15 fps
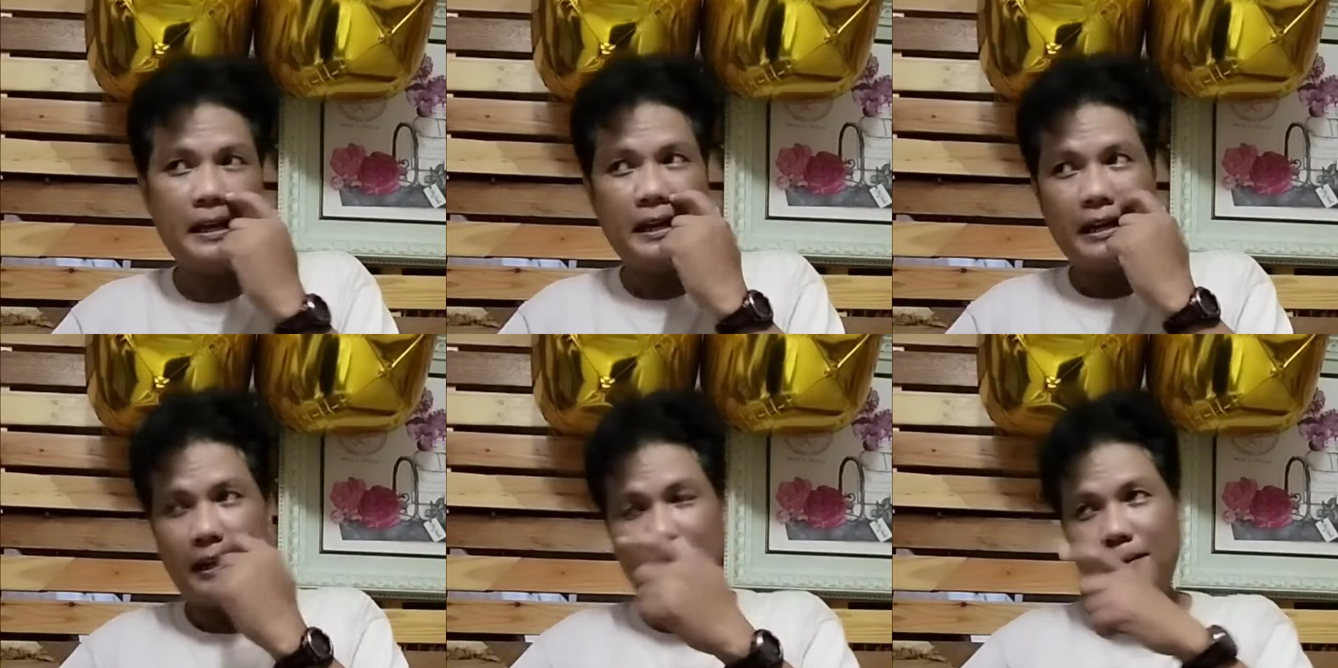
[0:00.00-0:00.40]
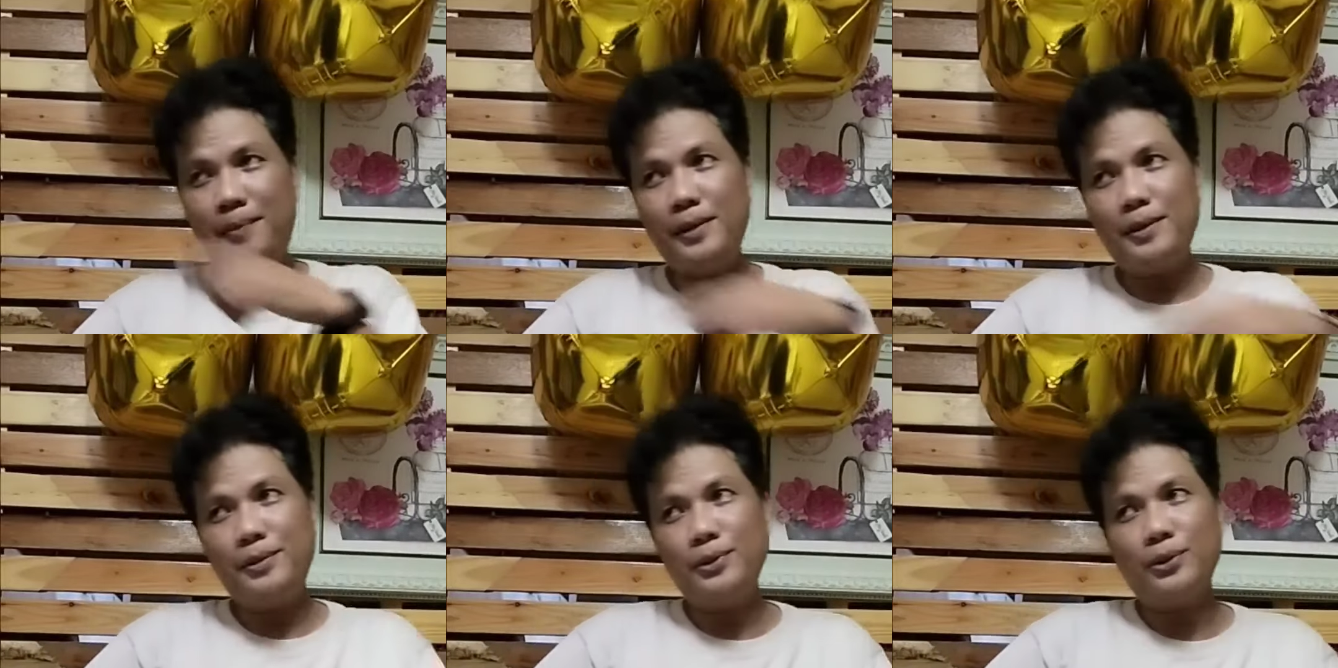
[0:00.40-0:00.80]
alam
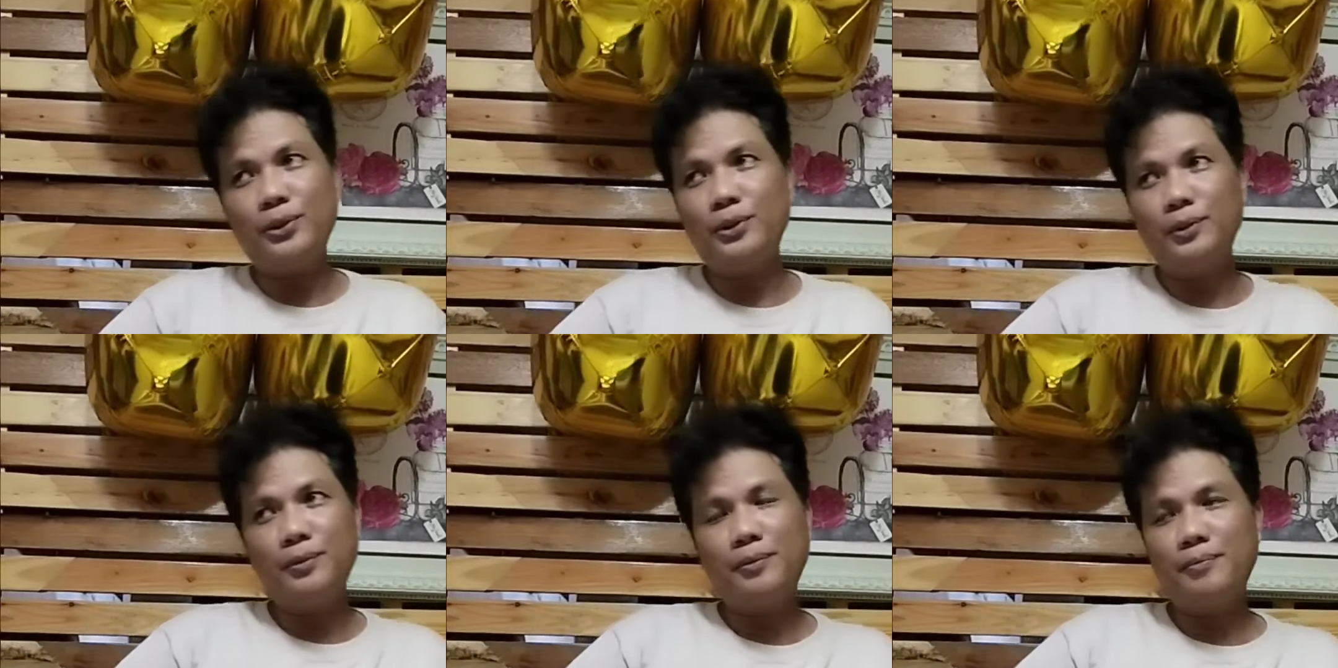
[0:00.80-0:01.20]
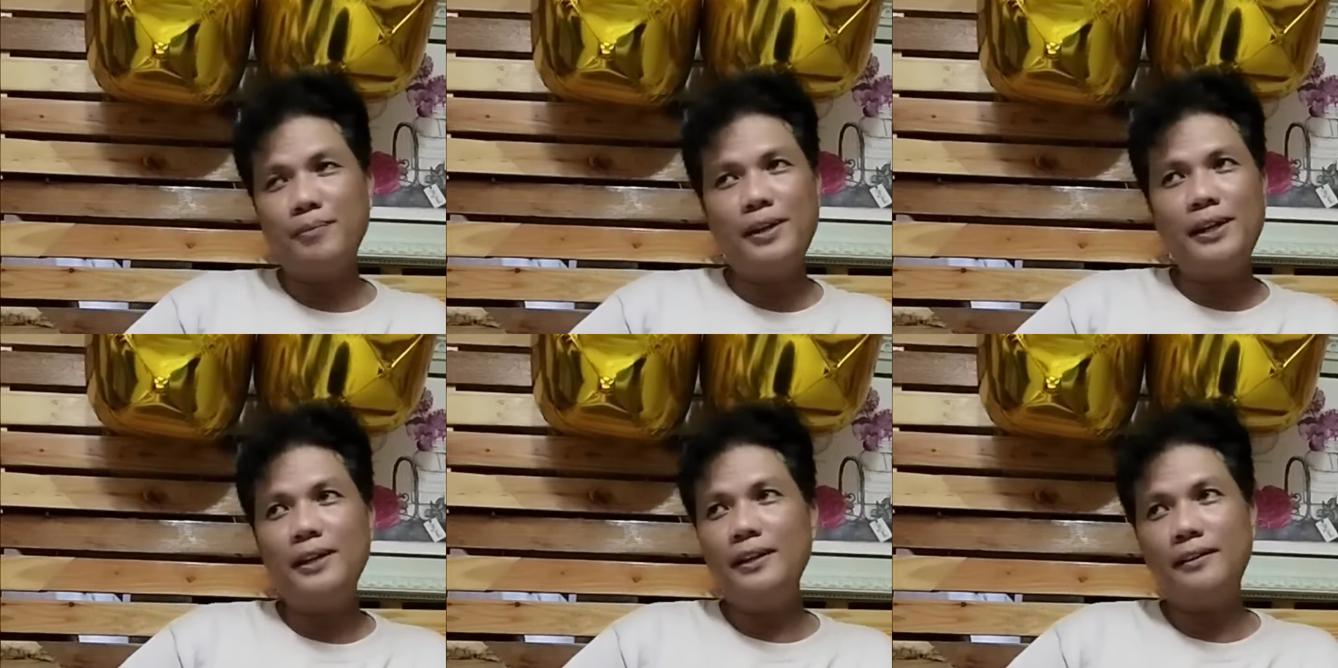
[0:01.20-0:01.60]
niyo kung
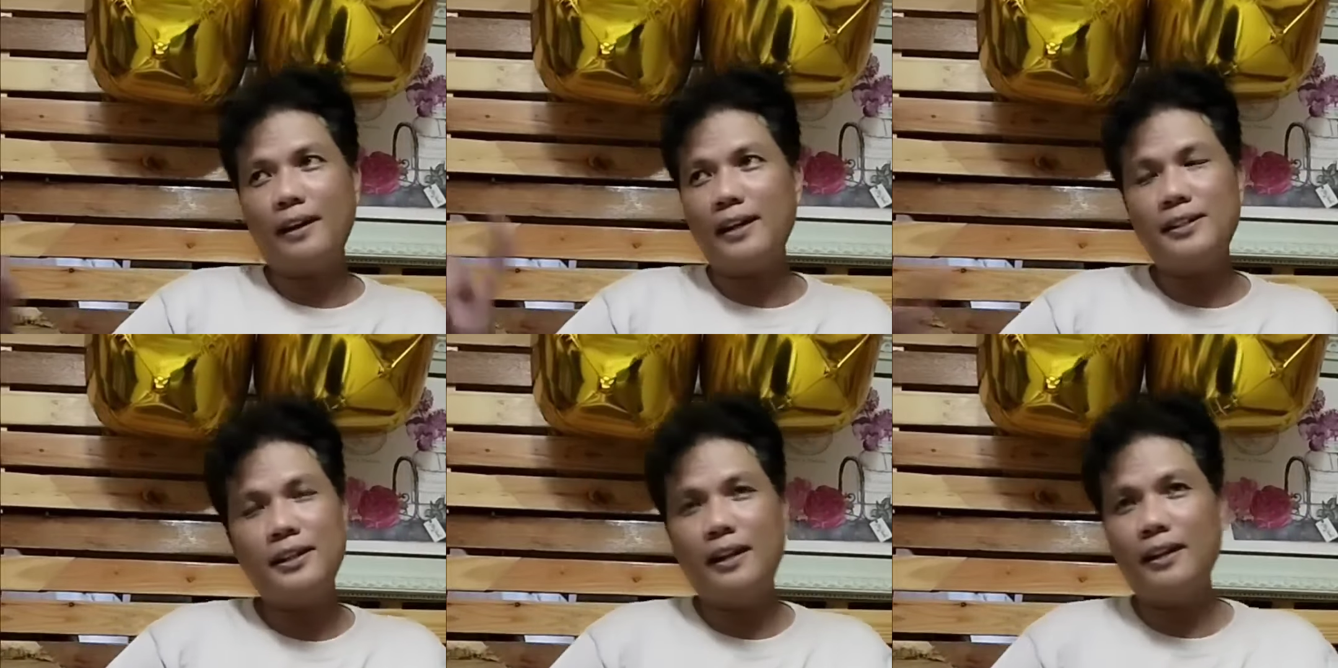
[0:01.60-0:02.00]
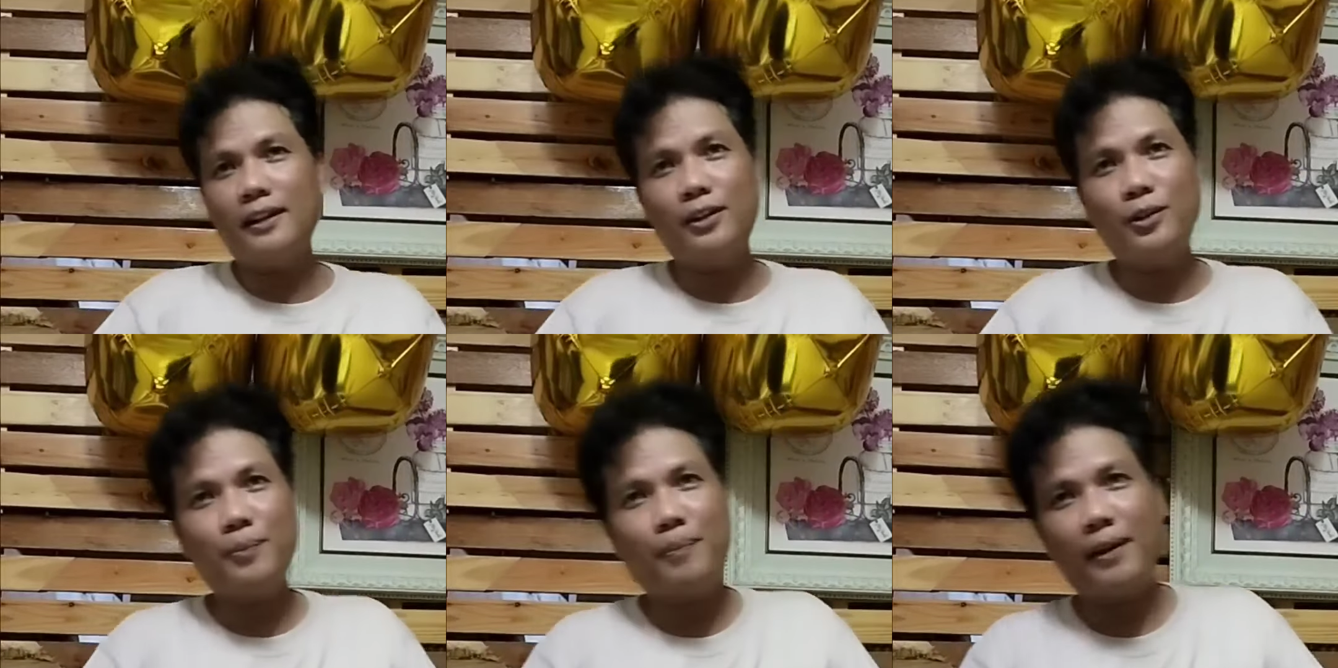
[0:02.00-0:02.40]
may tricycle na
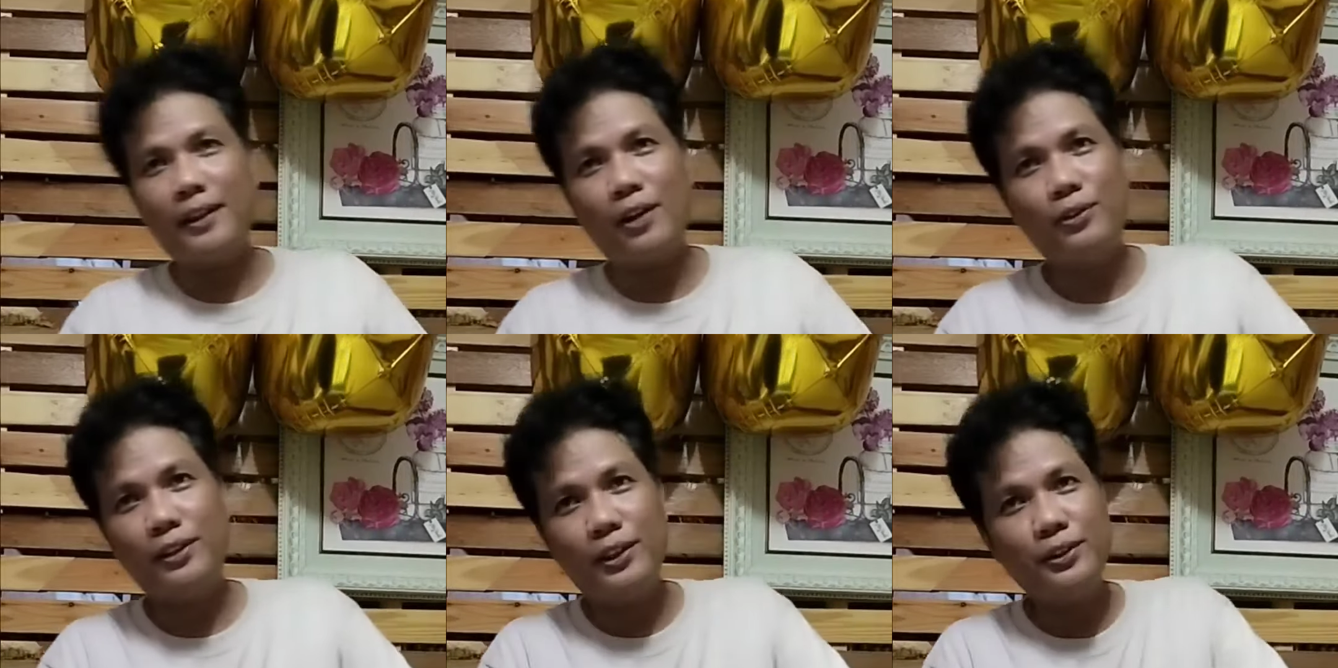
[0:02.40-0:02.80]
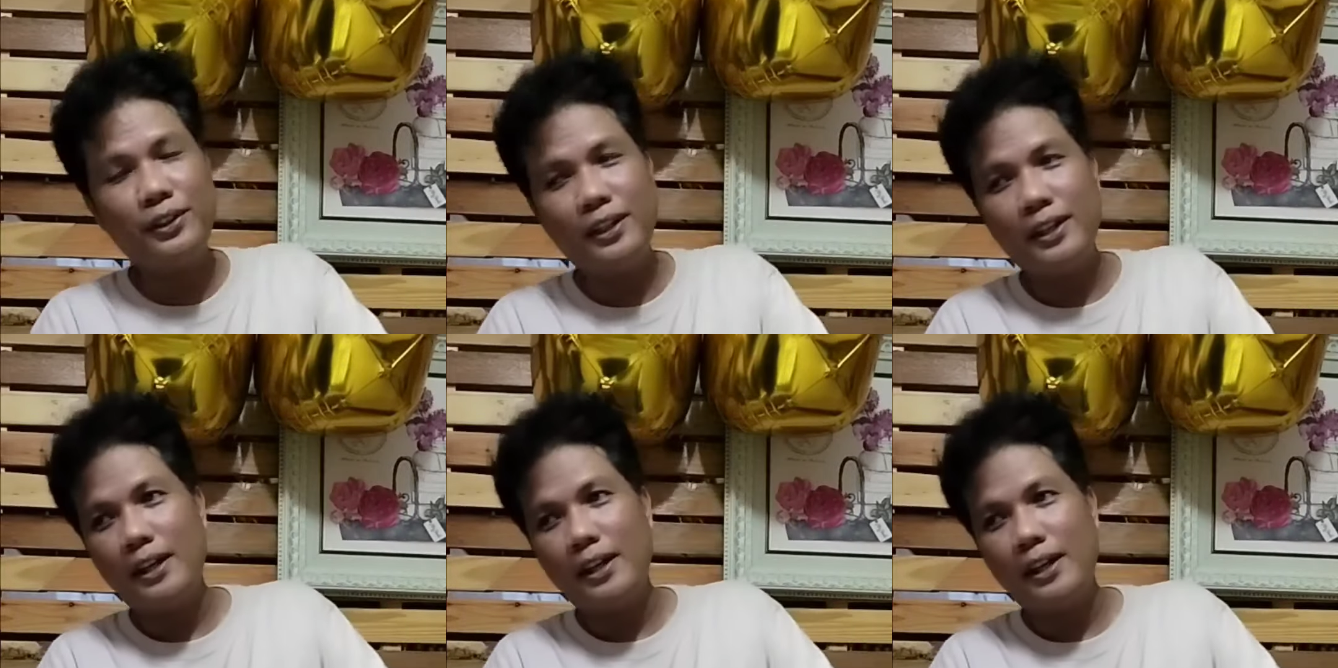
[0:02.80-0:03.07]
nung panahon na yon